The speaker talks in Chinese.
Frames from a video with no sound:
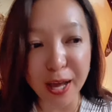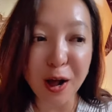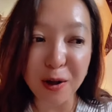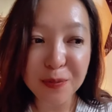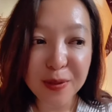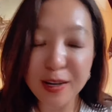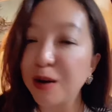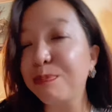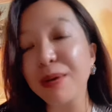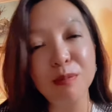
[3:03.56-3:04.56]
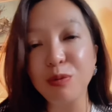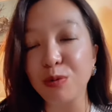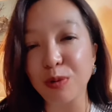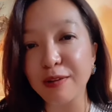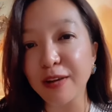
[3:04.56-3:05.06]
也好，可并不
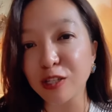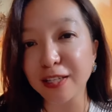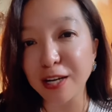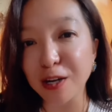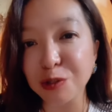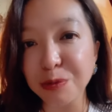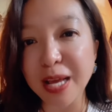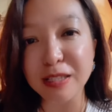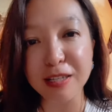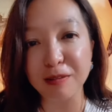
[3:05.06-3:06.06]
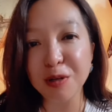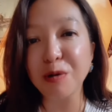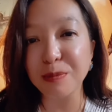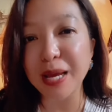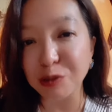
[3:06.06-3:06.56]
鼓励未成年人去变性
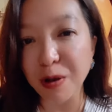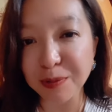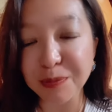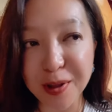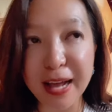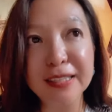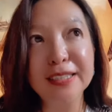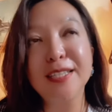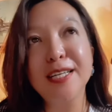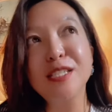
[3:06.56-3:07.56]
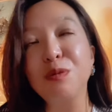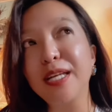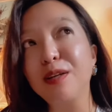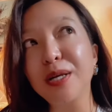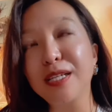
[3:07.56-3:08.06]
或者变装，对吧？因此未
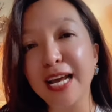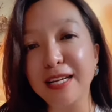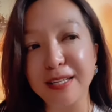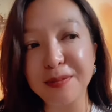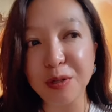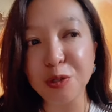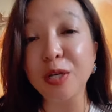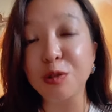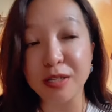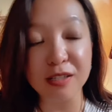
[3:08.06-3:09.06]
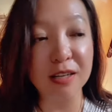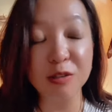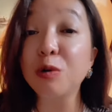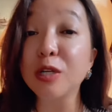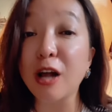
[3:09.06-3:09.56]
未成年人就会选择，
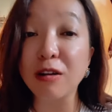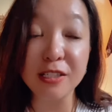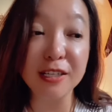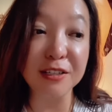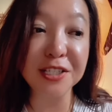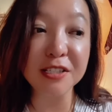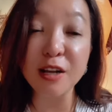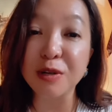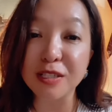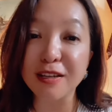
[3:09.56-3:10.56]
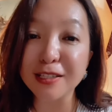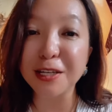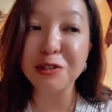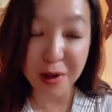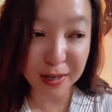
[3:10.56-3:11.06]
就会少了这个性向选择的这
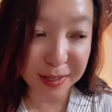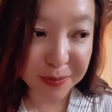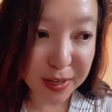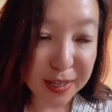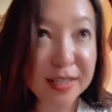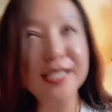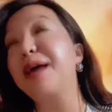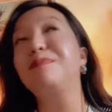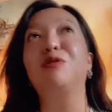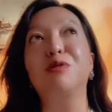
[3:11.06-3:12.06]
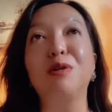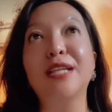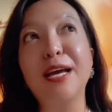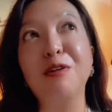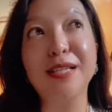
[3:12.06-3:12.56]
个权利。再比如说，
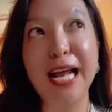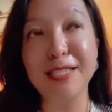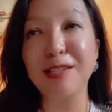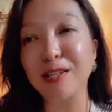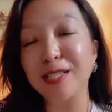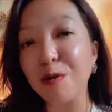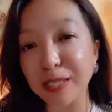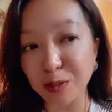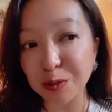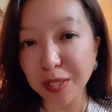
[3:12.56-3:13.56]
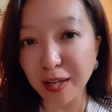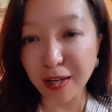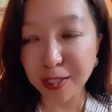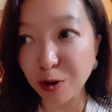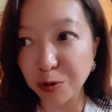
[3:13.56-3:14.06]
他也会打击到这些幻想中
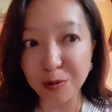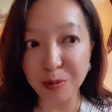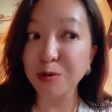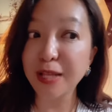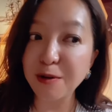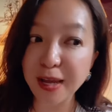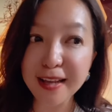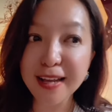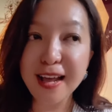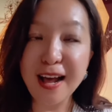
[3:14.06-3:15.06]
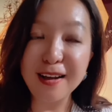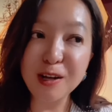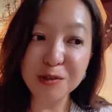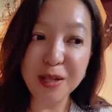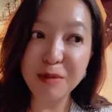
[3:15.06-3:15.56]
的少女，比如说他会啊告
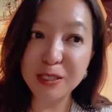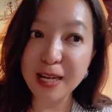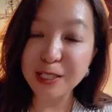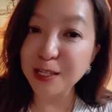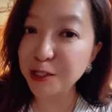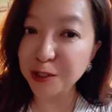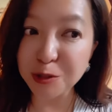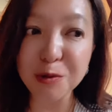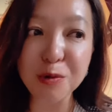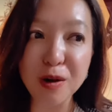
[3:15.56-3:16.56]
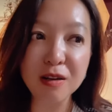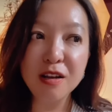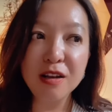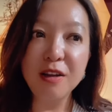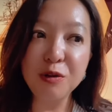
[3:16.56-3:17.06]
诉他们在真实的中国，
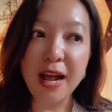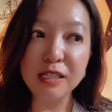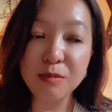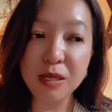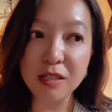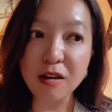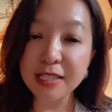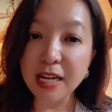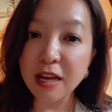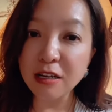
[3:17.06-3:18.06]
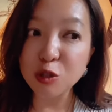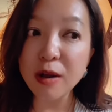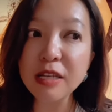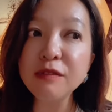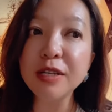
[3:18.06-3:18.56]
女孩子们到了夏天可能
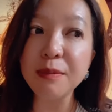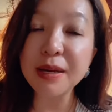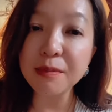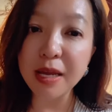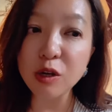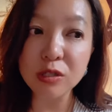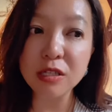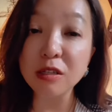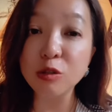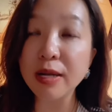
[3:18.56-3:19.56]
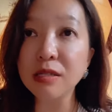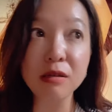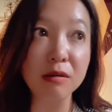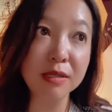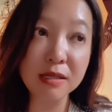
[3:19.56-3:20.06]
穿衣服也并没有真正的穿衣自
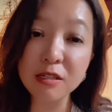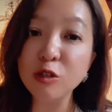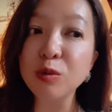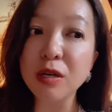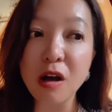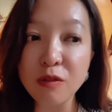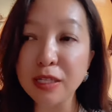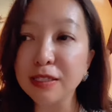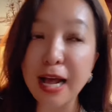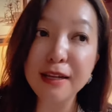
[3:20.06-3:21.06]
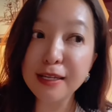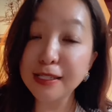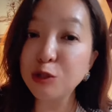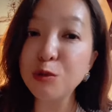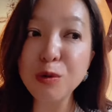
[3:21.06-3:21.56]
由，在四十度的高温下，
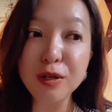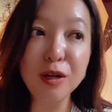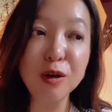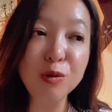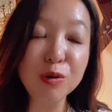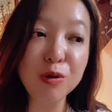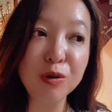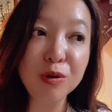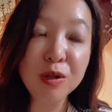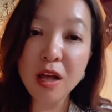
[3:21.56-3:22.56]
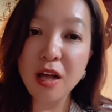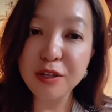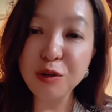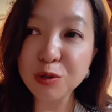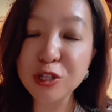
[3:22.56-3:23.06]
在中国的公共呃
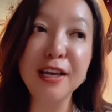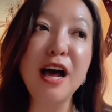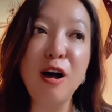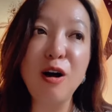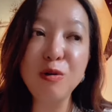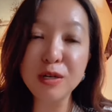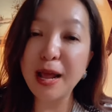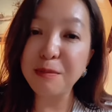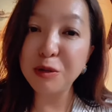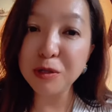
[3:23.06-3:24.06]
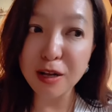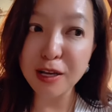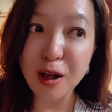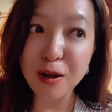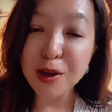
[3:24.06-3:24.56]
游泳池也好，或者海滨浴场也
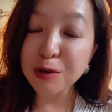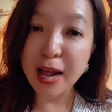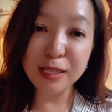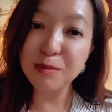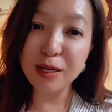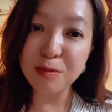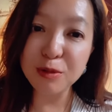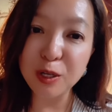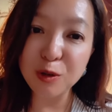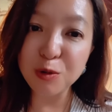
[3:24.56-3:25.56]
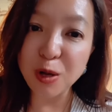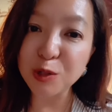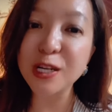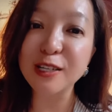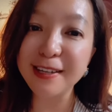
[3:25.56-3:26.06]
好，女孩子们可不能裸露
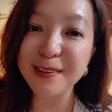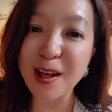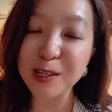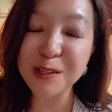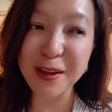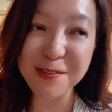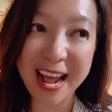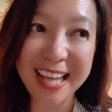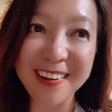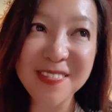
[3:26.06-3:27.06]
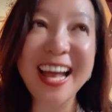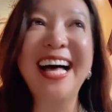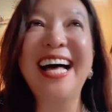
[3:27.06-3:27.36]
上身啊，是违法的。